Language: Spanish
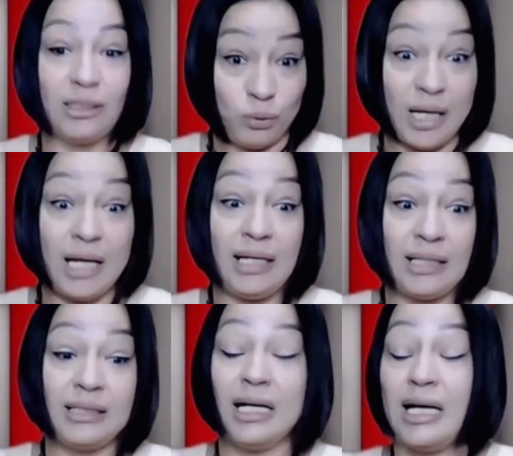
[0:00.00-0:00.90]
natural en
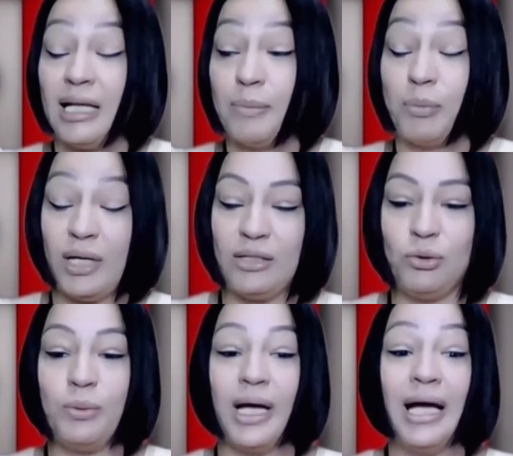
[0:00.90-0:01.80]
la estancada por la
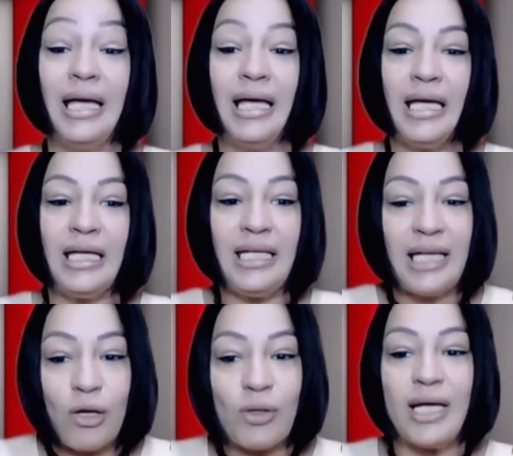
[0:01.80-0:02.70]
lluvia.
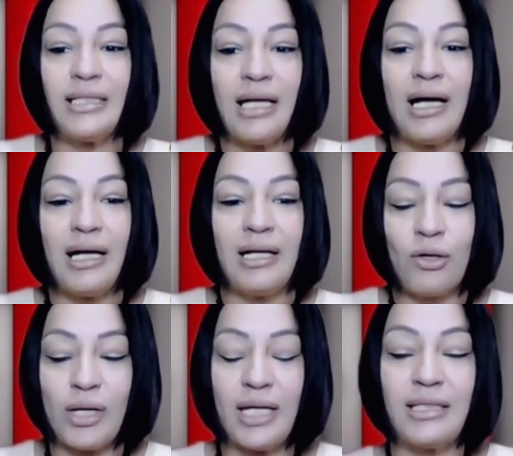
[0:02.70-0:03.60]
Y que con esa,
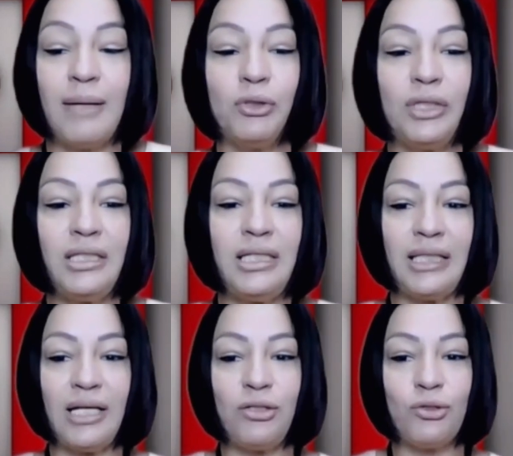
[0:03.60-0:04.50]
con esa
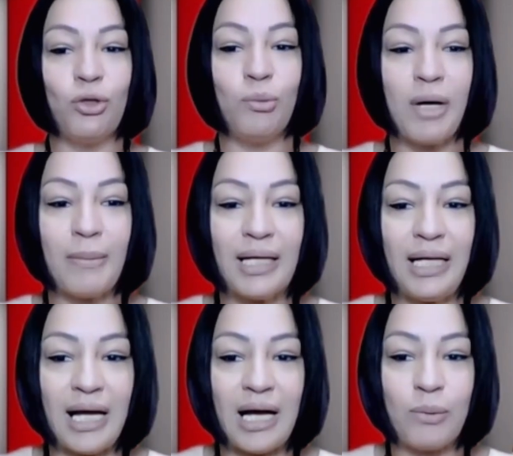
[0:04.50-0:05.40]
botellita ellos tomaban
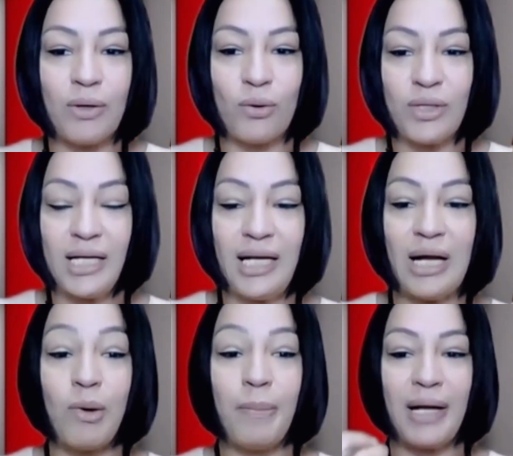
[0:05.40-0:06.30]
el agua, cogían
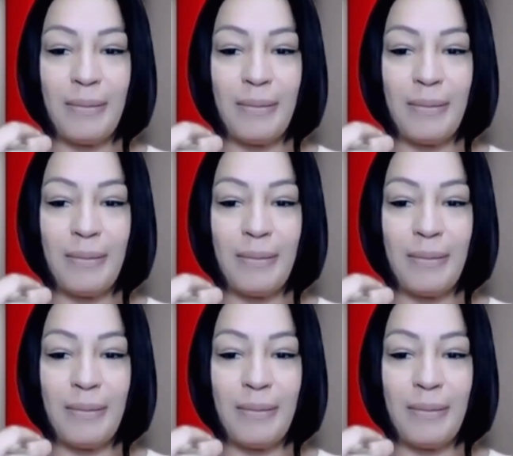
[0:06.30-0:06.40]
el agua